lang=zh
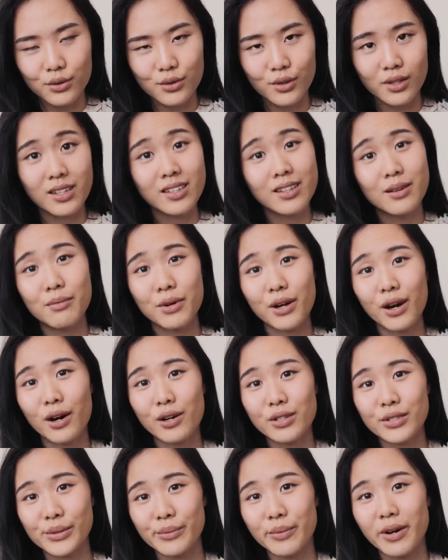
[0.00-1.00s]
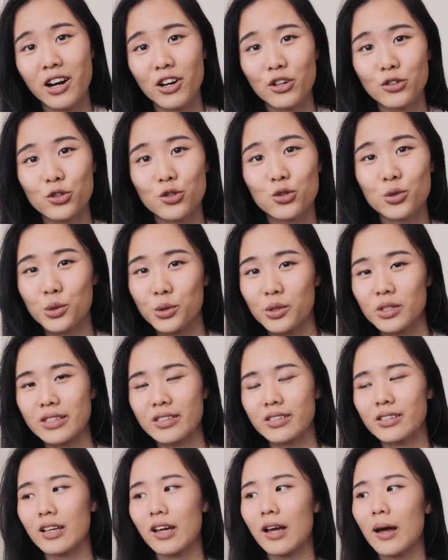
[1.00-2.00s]
所以也没有什么好说
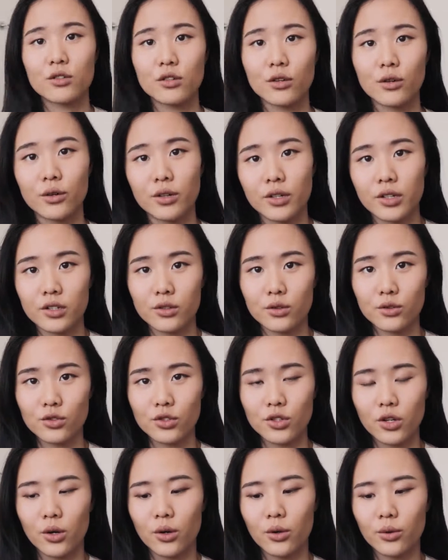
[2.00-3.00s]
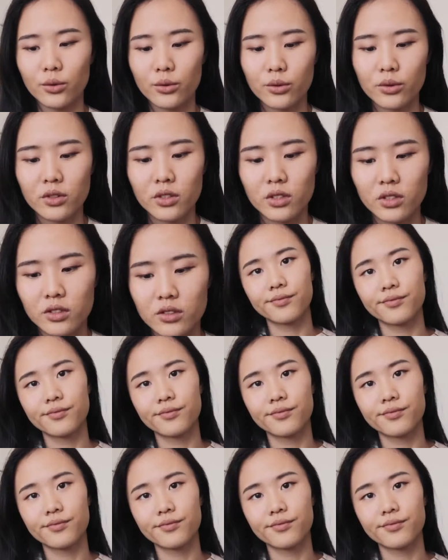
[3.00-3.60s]
的。最后一个就是口语了，